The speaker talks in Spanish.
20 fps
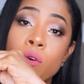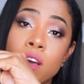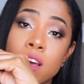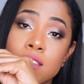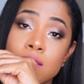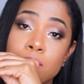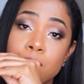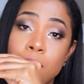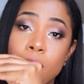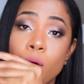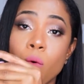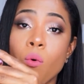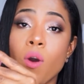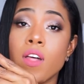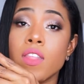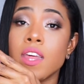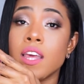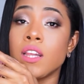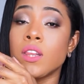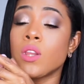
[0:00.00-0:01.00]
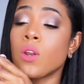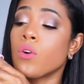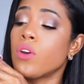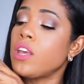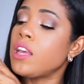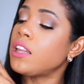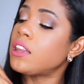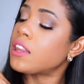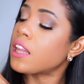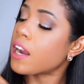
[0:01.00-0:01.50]
un espejo adentro
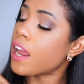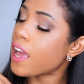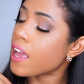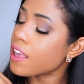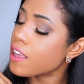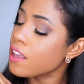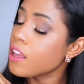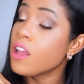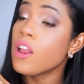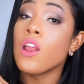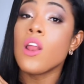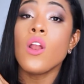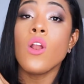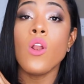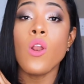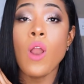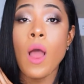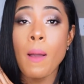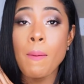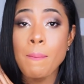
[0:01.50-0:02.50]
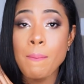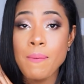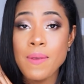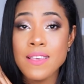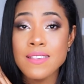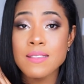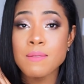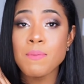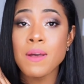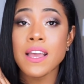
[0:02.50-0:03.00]
y trae la
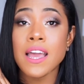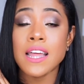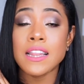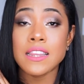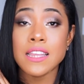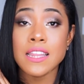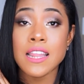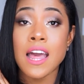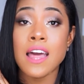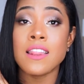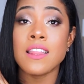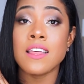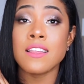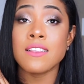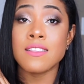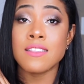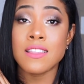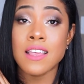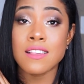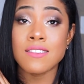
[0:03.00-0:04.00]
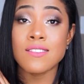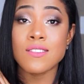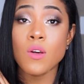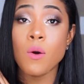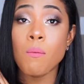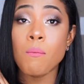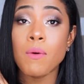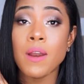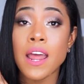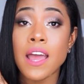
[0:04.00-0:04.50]
misma cantidad de,
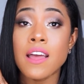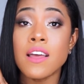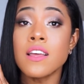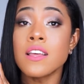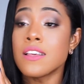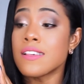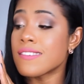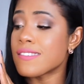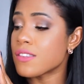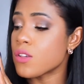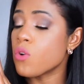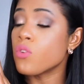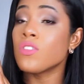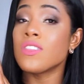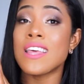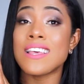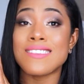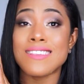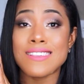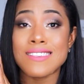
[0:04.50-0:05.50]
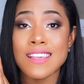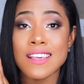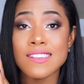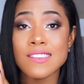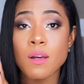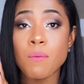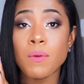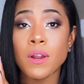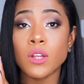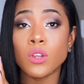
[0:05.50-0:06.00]
sombra, son 16
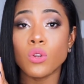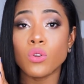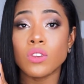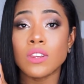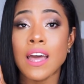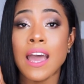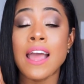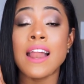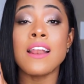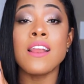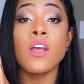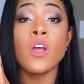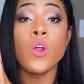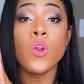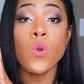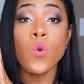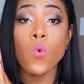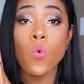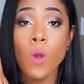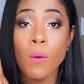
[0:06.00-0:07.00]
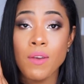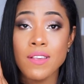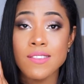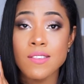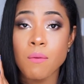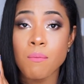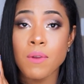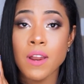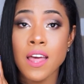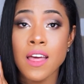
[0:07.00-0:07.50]
sombras en total, 9
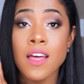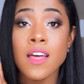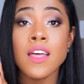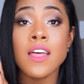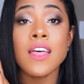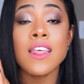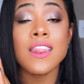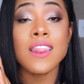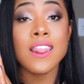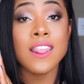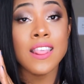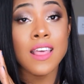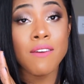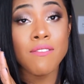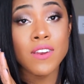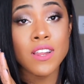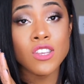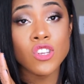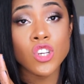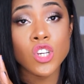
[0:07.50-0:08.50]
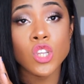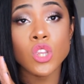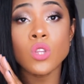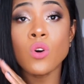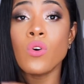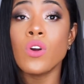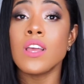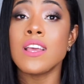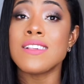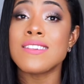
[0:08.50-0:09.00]
sombras de
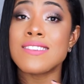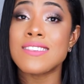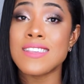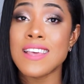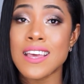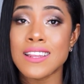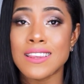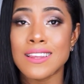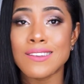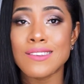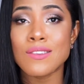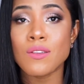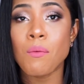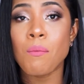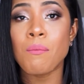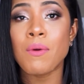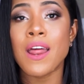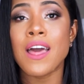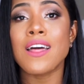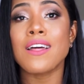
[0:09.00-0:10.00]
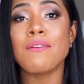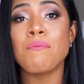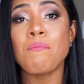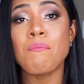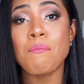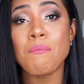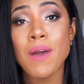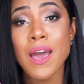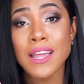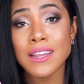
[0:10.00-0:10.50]
brillito y 7 sombras
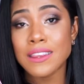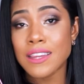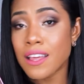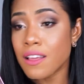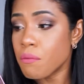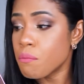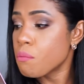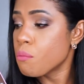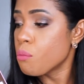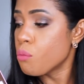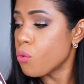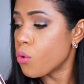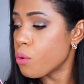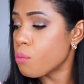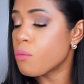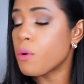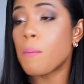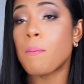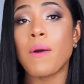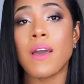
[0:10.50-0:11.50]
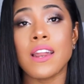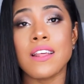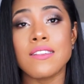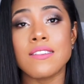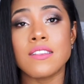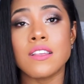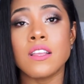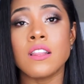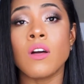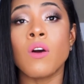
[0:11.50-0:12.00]
mate, muy muy
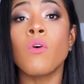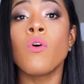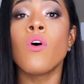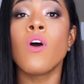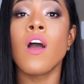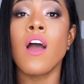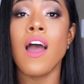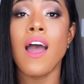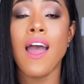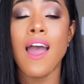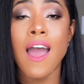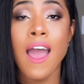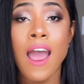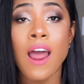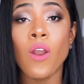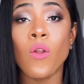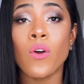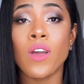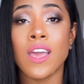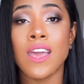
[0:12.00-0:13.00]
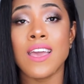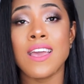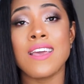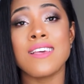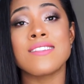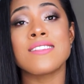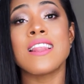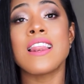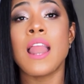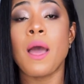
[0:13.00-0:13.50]
parecido a lo
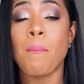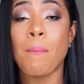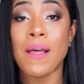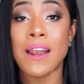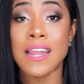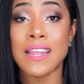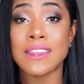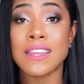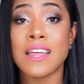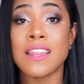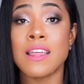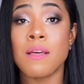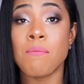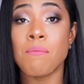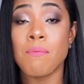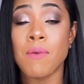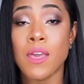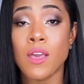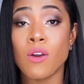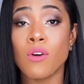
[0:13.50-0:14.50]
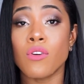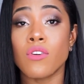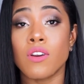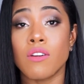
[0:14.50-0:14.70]
que es la paleta de Makeup